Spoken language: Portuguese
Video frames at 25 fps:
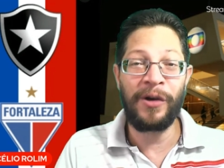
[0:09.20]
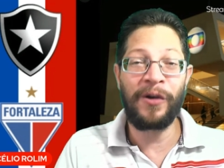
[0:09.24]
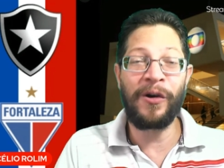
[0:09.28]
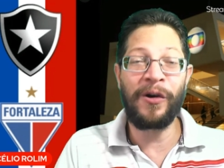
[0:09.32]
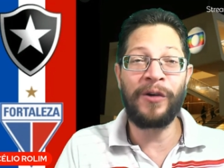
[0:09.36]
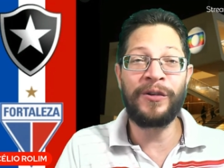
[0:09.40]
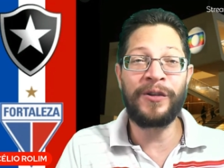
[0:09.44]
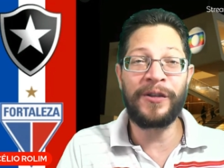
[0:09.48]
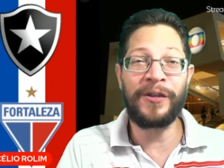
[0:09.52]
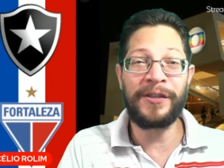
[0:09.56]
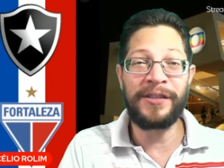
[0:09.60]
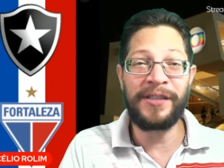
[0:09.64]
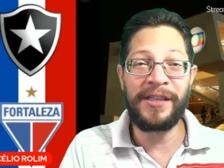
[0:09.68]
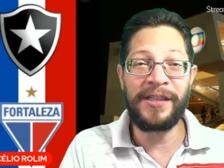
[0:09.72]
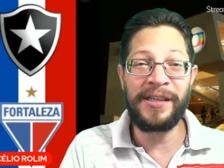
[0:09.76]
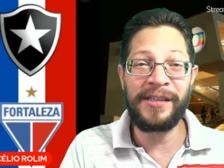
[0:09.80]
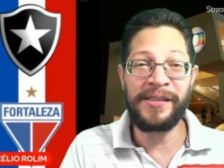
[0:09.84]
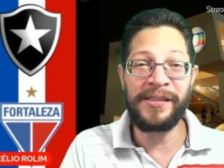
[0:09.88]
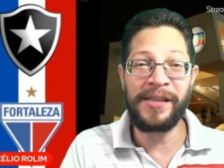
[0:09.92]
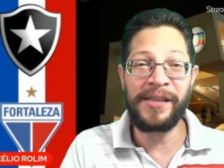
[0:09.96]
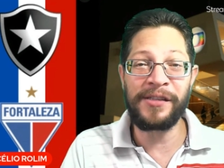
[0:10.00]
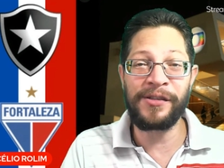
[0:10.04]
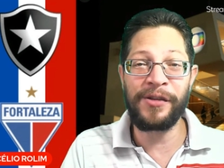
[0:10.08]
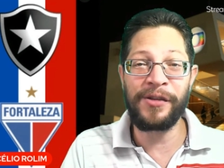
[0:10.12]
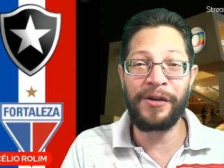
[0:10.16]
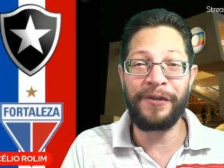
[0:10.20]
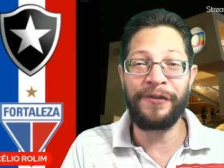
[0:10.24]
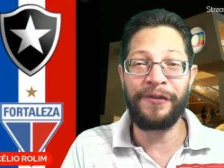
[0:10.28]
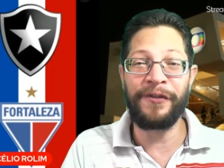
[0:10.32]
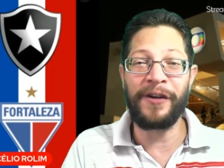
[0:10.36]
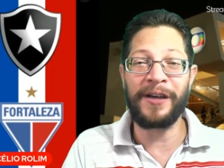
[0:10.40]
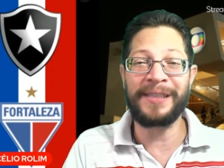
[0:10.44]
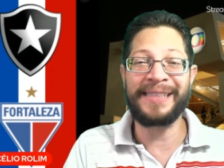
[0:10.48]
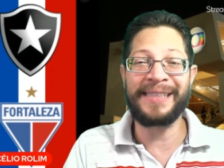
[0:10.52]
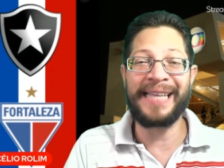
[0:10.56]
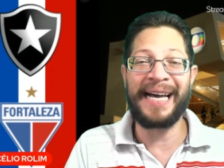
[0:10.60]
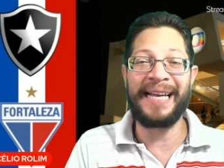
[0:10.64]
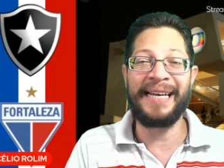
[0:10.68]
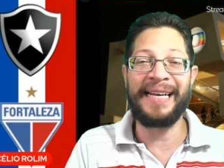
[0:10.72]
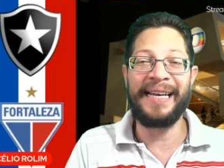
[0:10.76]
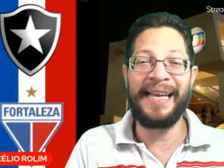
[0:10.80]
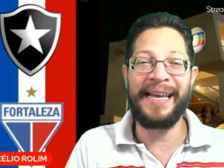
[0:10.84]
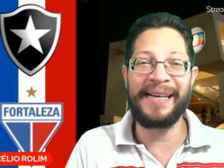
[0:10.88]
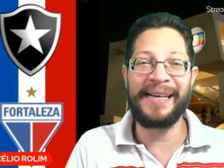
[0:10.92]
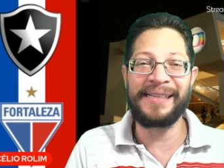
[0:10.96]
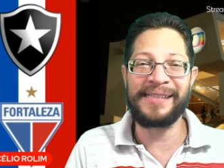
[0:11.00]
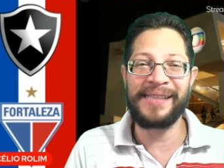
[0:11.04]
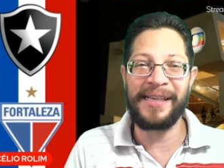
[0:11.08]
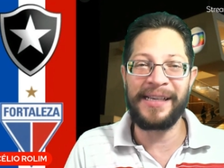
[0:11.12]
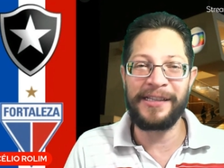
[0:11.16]
com notícias do
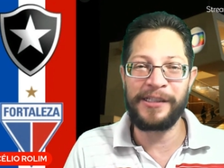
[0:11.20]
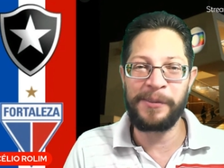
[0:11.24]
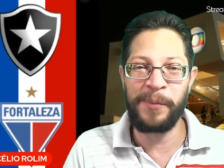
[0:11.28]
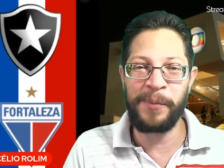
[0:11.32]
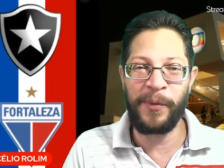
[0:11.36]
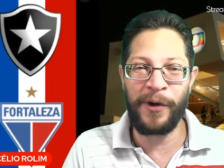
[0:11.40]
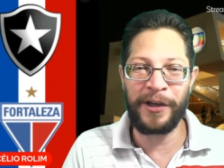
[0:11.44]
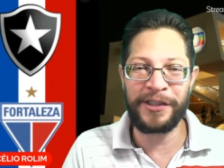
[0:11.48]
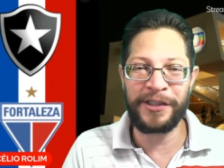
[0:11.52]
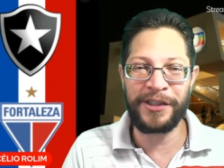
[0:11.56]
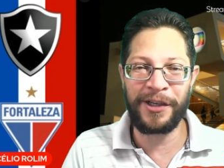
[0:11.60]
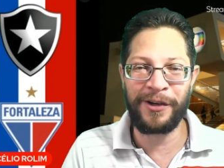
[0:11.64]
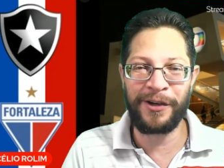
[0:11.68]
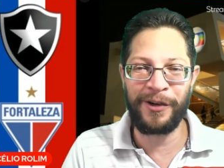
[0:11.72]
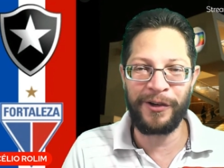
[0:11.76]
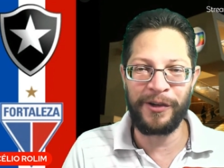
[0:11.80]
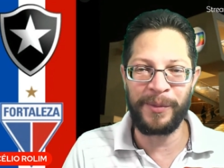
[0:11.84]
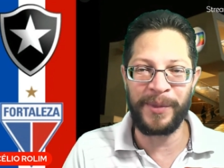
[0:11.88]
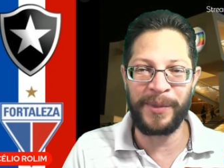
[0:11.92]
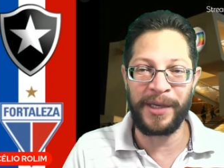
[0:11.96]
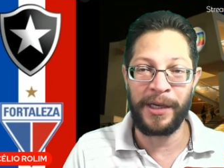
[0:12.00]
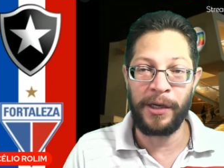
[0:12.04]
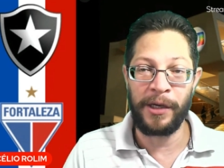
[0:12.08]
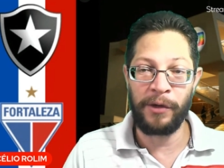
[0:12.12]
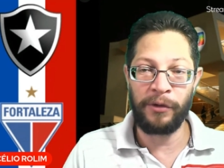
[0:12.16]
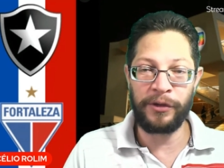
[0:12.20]
Fortaleza Esporte Clube,